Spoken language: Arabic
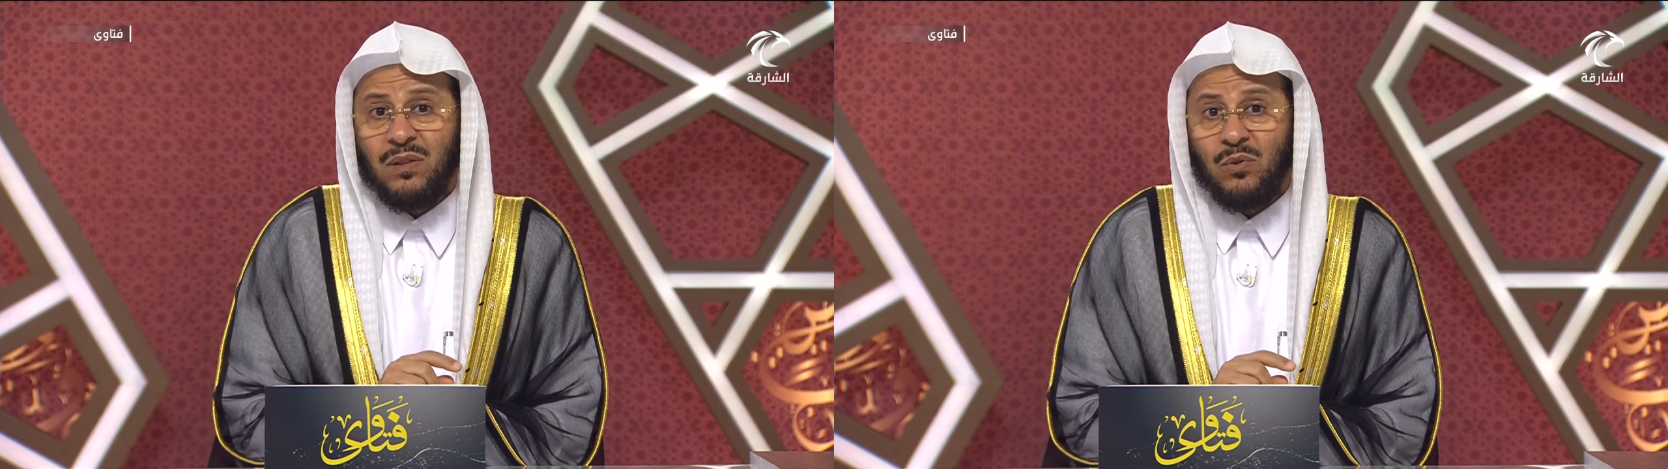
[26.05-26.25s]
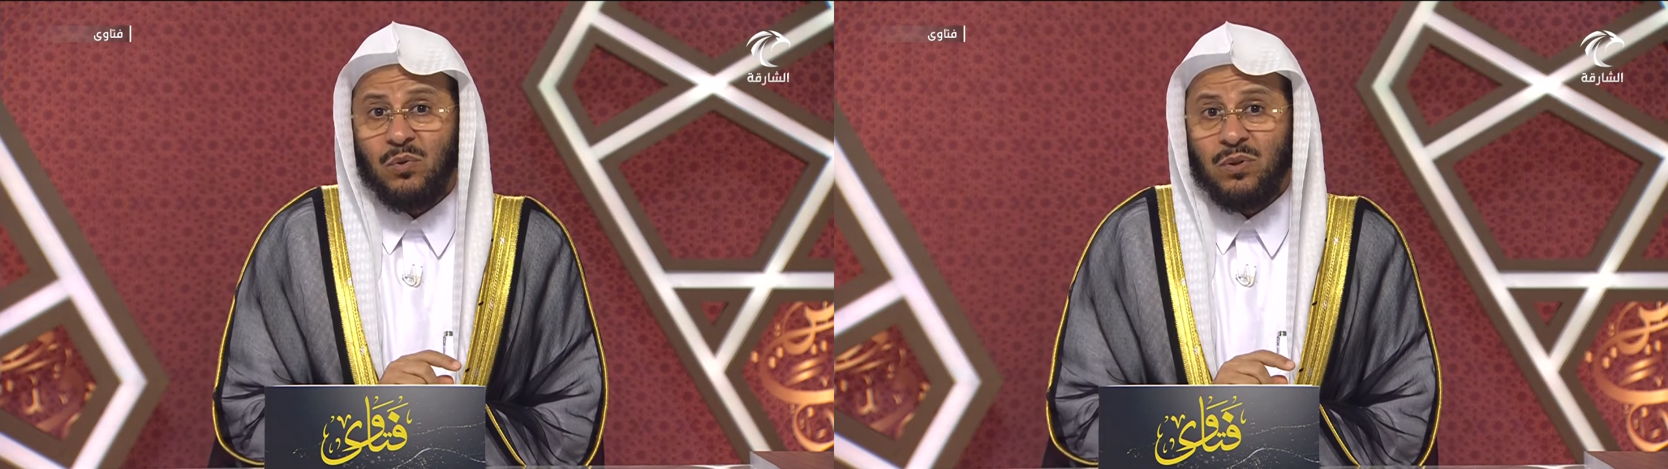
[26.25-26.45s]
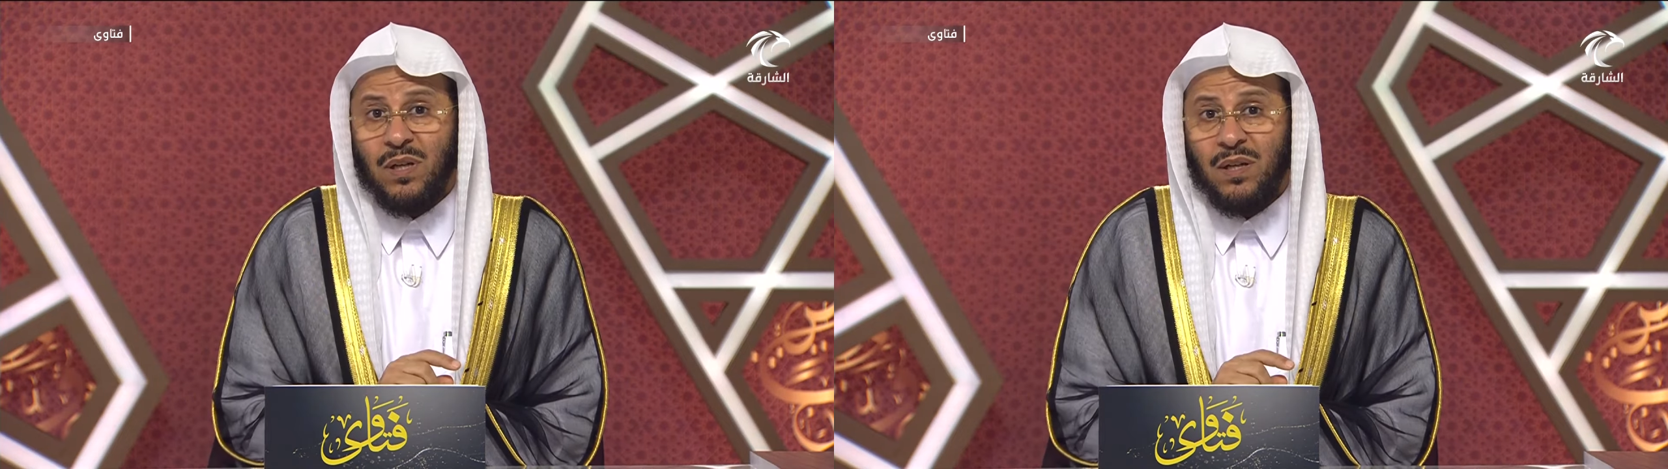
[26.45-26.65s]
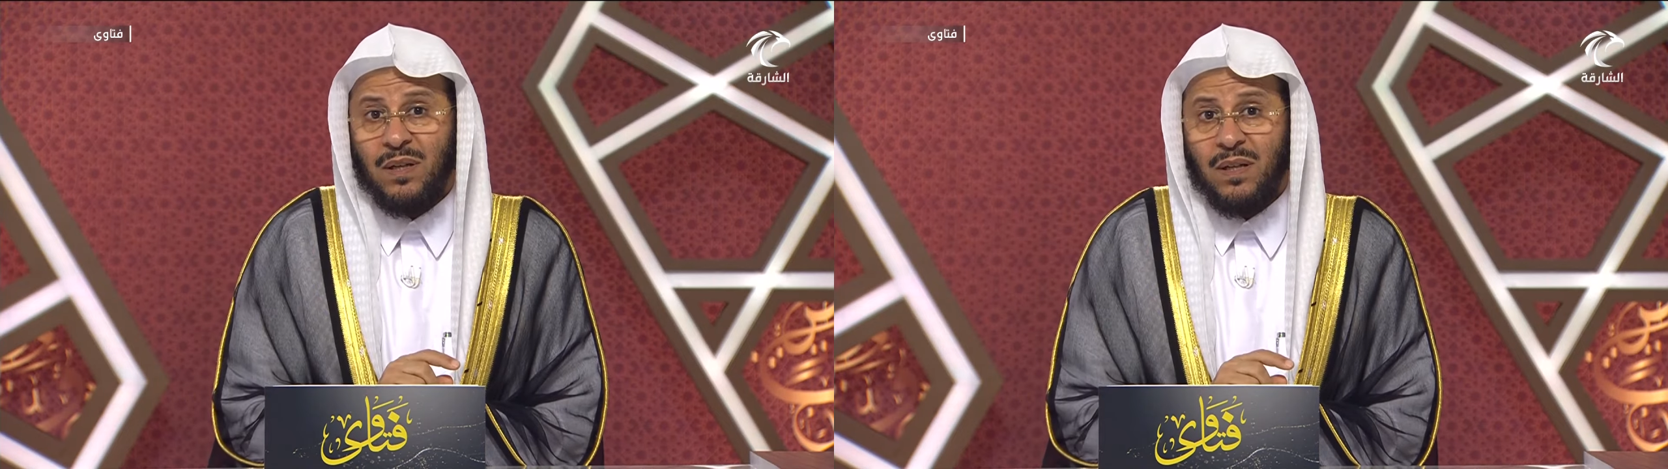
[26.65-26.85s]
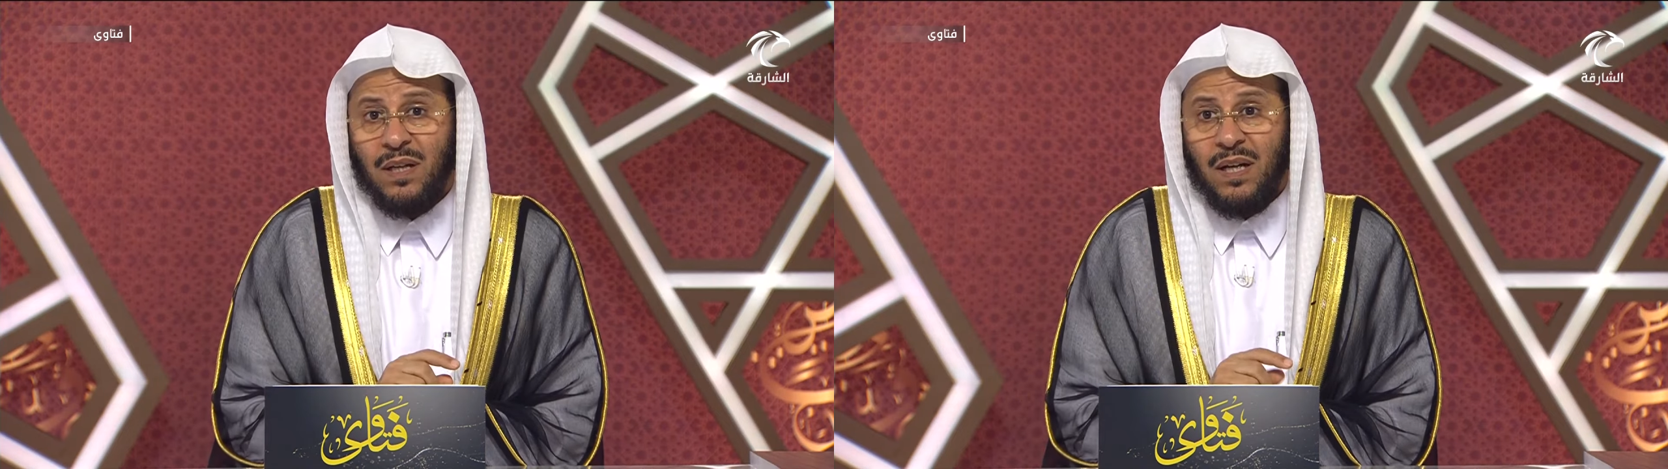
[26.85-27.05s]
قدرة
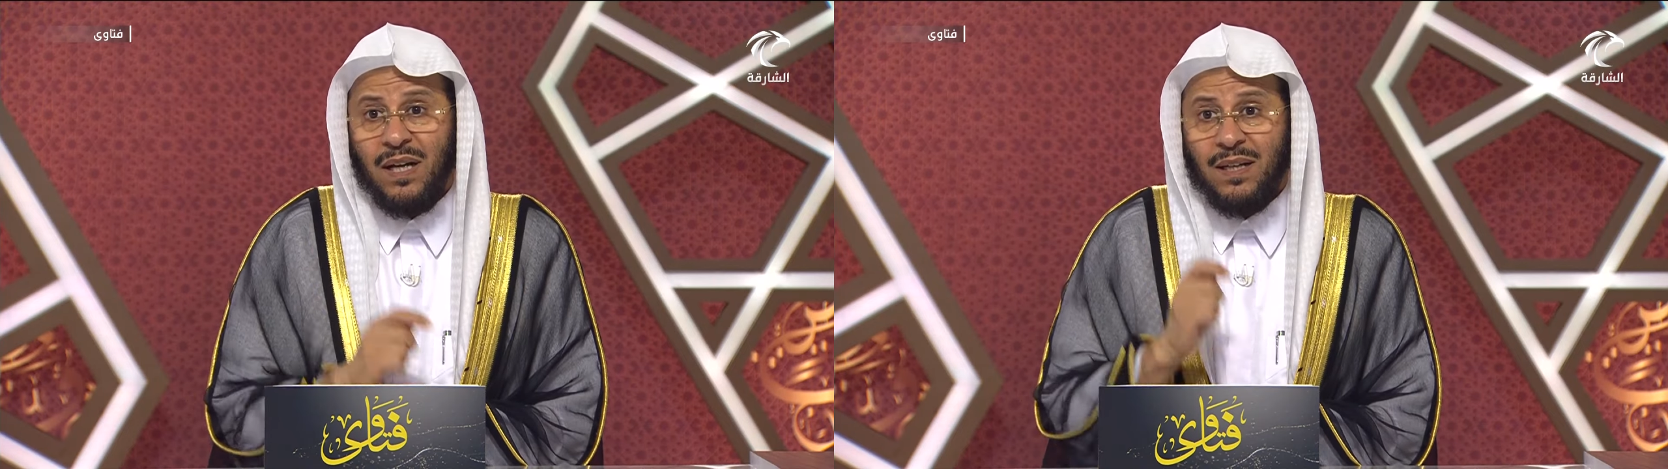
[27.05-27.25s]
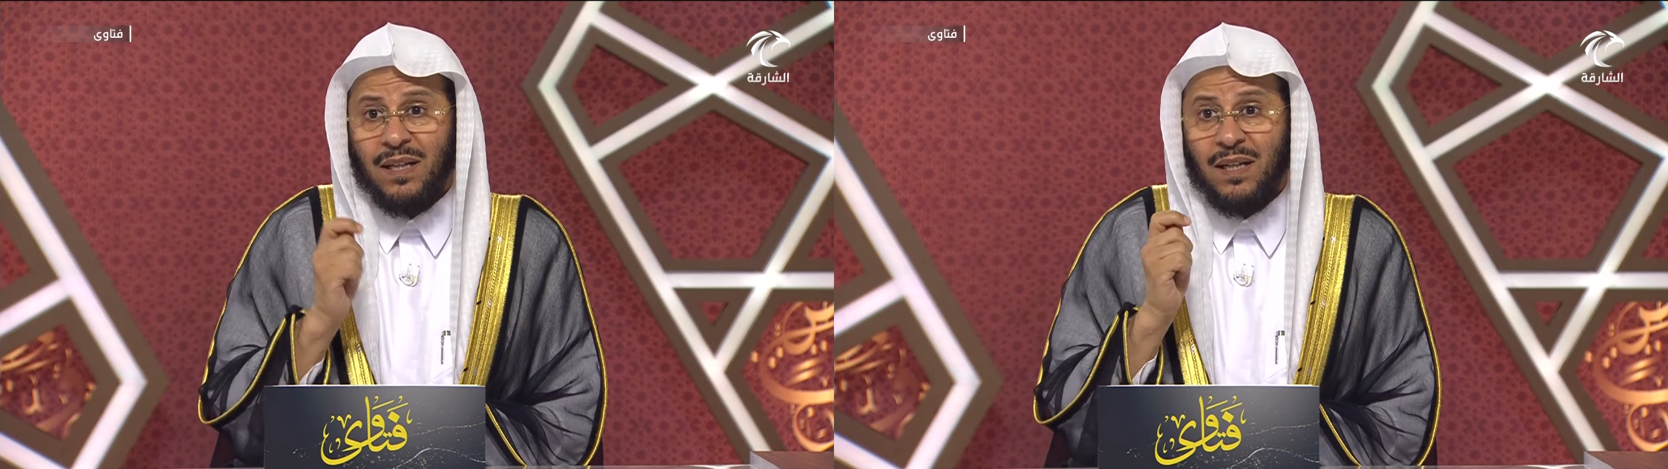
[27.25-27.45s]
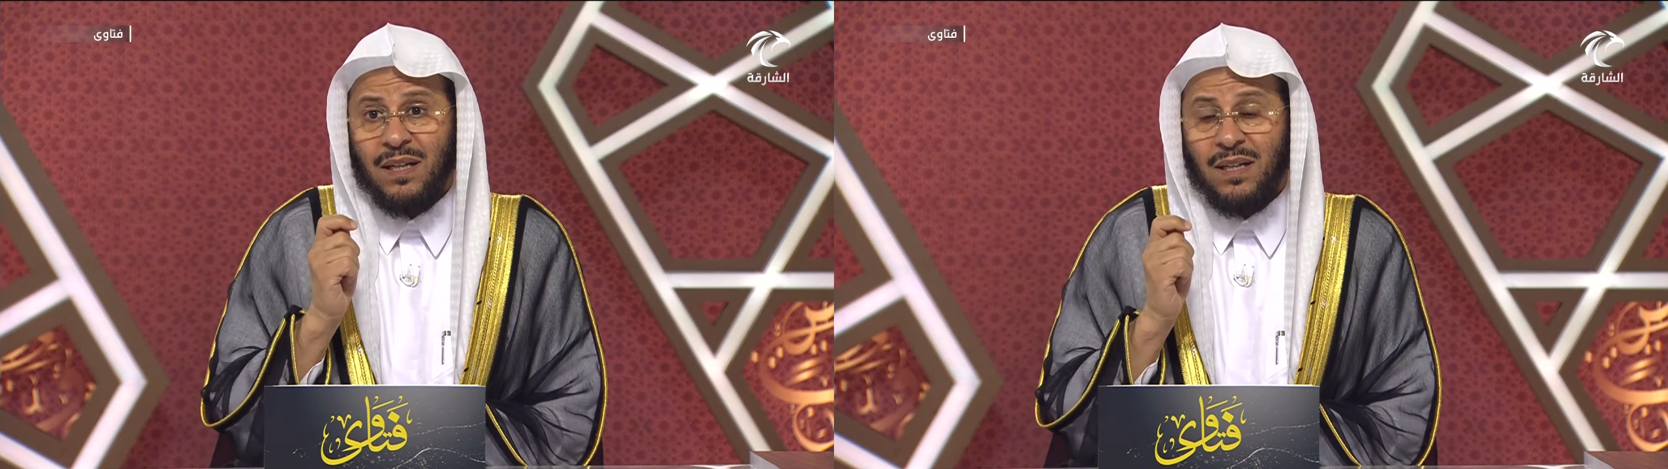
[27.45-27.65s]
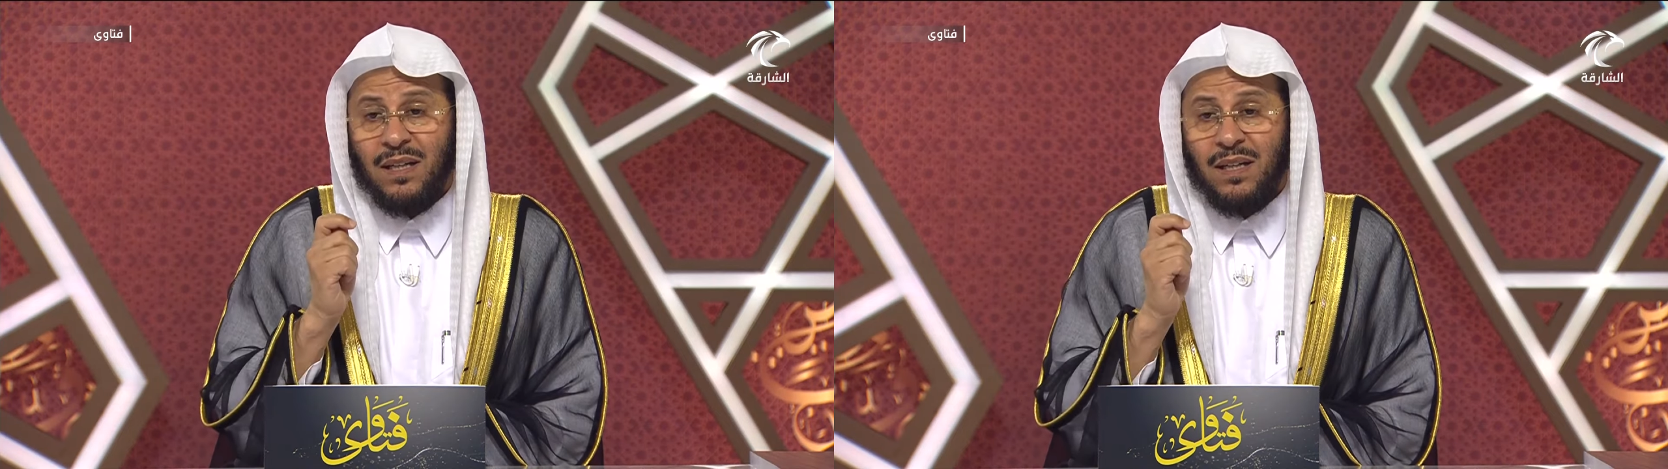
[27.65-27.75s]
على